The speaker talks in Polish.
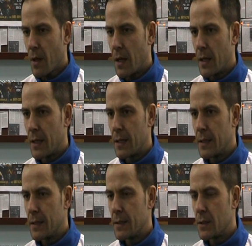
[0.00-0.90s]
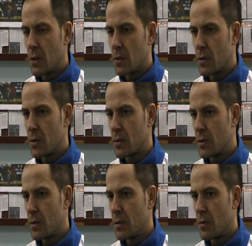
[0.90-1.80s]
e, to, to,
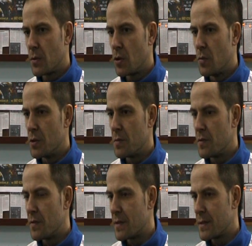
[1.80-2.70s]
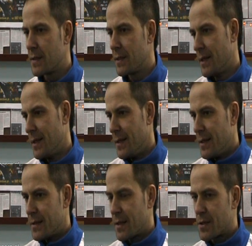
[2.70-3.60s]
to ruchu musi być więcej.
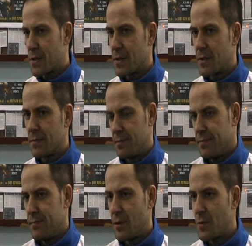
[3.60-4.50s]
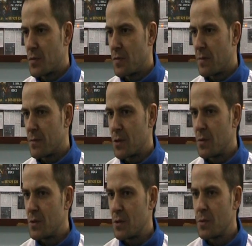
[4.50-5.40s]
Także dobrze wiem, co
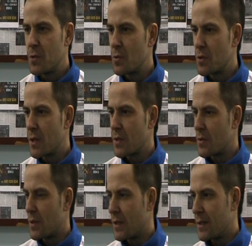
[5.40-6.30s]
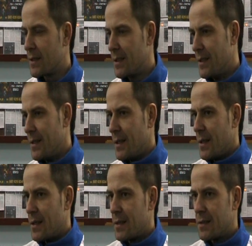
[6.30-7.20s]
mi, co mi służy, a co nie.
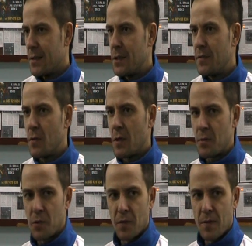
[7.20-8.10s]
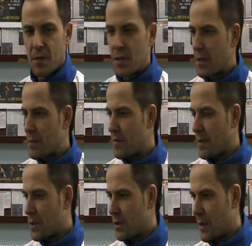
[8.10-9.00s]
E, indywidualnie przygotowałem się trenerem przez
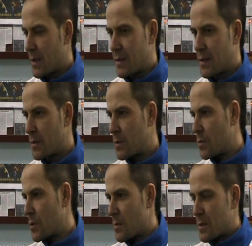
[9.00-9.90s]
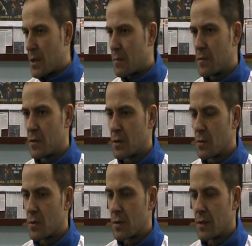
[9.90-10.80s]
12 lat, z tego tytułu, że mieszkam w Zielonej
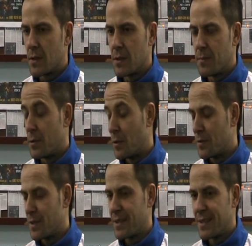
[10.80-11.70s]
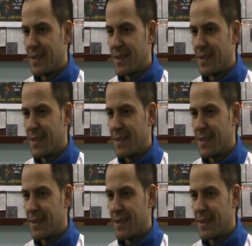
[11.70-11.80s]
Górze e, ponownie,